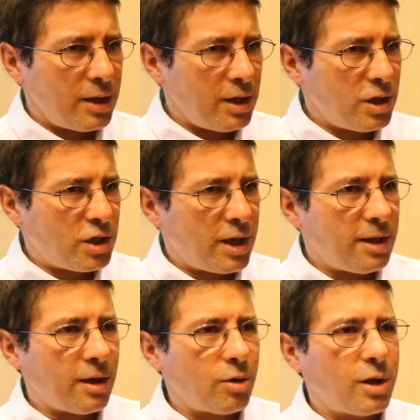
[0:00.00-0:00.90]
hygiène,
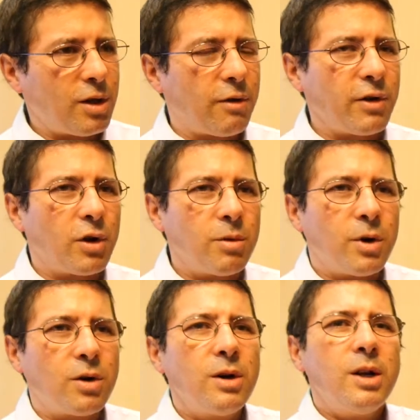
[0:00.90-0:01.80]
sécurité,
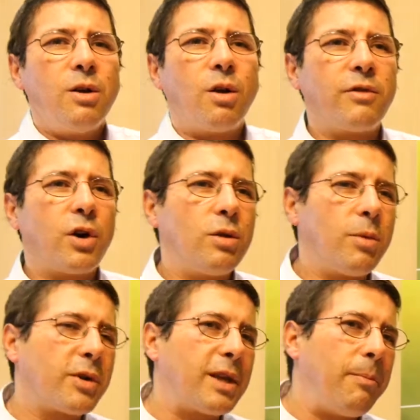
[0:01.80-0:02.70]
environnement,
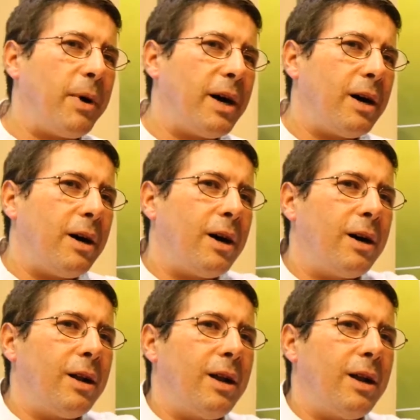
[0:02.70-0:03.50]
l'environnement c'est pas